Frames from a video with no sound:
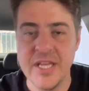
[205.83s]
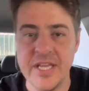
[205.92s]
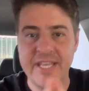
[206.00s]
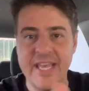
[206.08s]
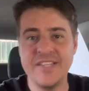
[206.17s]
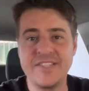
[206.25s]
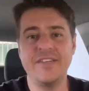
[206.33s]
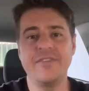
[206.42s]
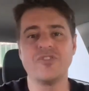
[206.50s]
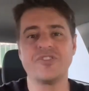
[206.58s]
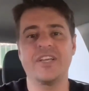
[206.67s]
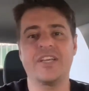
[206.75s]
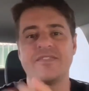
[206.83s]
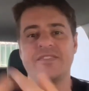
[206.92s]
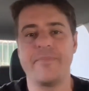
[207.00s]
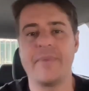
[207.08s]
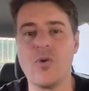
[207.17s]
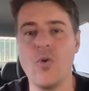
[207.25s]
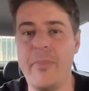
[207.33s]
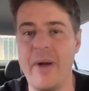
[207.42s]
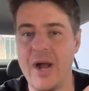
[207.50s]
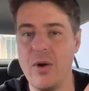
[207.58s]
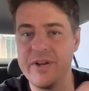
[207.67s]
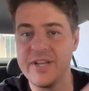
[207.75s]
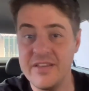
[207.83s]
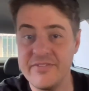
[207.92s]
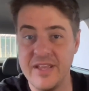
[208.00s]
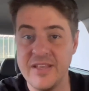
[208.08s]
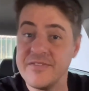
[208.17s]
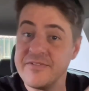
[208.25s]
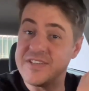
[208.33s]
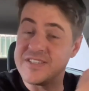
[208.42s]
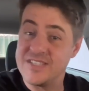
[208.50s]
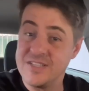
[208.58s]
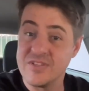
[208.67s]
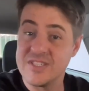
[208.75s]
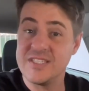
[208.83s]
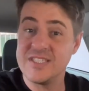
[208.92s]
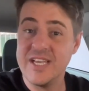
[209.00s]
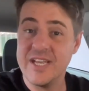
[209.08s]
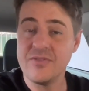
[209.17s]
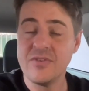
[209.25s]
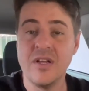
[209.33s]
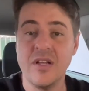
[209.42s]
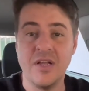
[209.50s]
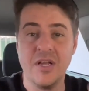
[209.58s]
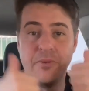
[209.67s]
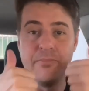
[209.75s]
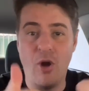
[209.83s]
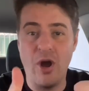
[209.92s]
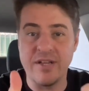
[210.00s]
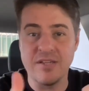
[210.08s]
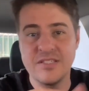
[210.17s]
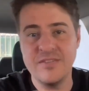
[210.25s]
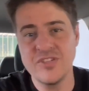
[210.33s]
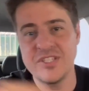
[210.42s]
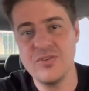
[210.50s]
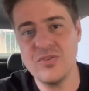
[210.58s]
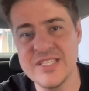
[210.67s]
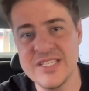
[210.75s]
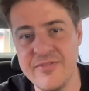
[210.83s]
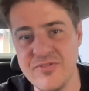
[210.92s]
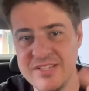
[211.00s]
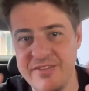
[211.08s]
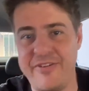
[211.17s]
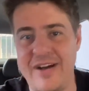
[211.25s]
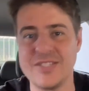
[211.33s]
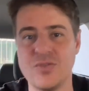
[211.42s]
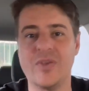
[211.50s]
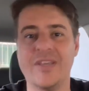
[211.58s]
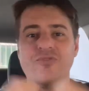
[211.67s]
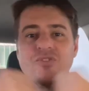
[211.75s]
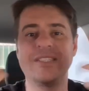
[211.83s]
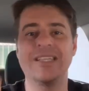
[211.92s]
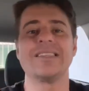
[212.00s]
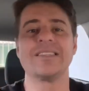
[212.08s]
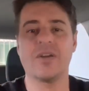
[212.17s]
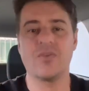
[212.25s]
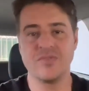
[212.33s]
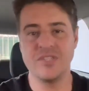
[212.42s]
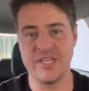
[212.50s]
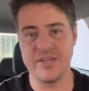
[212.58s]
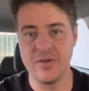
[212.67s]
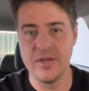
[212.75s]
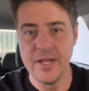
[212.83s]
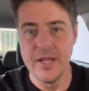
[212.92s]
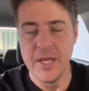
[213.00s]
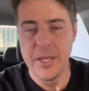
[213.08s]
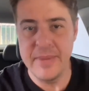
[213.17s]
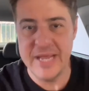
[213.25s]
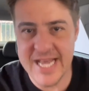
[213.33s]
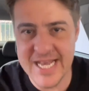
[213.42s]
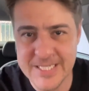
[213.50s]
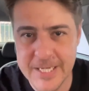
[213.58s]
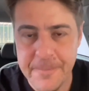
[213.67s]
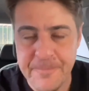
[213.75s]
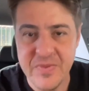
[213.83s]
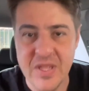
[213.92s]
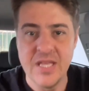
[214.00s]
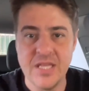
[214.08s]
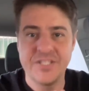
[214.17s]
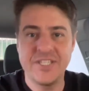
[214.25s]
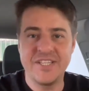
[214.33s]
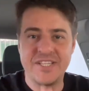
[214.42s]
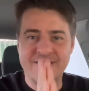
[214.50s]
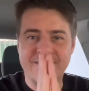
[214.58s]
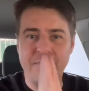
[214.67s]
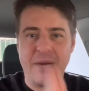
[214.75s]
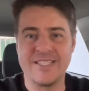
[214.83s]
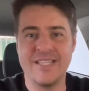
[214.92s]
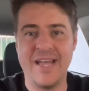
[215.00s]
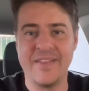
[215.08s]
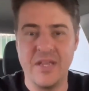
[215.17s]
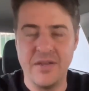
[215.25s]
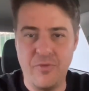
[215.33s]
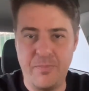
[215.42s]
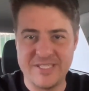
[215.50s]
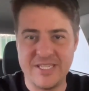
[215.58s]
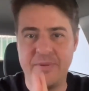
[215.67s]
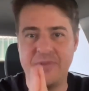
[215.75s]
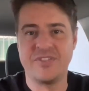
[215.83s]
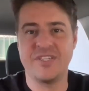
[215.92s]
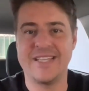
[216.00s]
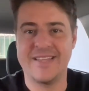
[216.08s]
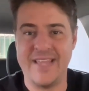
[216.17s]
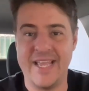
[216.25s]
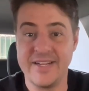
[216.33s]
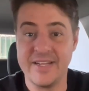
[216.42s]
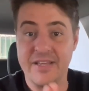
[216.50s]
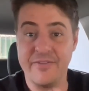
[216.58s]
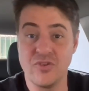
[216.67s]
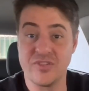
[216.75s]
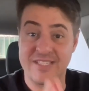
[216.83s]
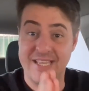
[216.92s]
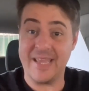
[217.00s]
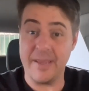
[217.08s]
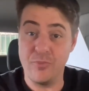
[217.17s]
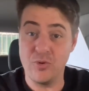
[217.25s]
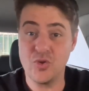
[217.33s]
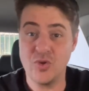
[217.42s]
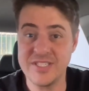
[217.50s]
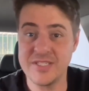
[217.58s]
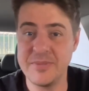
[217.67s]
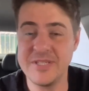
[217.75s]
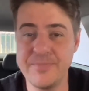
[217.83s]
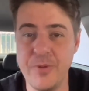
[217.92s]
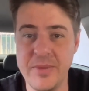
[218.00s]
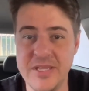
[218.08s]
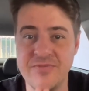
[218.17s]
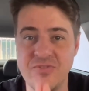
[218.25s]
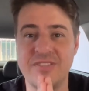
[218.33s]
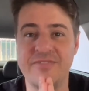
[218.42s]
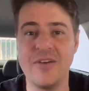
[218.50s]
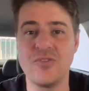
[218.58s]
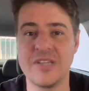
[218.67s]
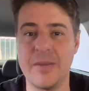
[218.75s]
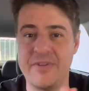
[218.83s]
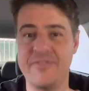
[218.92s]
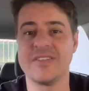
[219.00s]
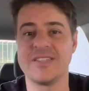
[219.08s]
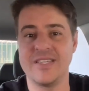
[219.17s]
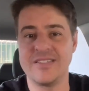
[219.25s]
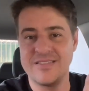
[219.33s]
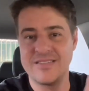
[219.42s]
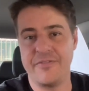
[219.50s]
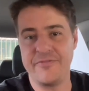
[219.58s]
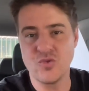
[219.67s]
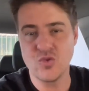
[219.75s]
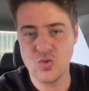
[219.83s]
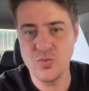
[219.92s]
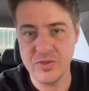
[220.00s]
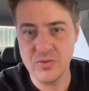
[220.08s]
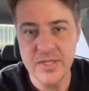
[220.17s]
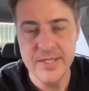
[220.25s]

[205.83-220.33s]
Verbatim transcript: Que aí, se você quiser me acompanhar o ano que vem investindo esse dinheiro, bora. Se você não quiser, você faça o que você quiser com o dinheiro. Beleza? Gente, antes de mais nada, eu vou passar para vocês a técnica que você que é motorista, principalmente, você vai usar para fazer esse desafio junto comigo.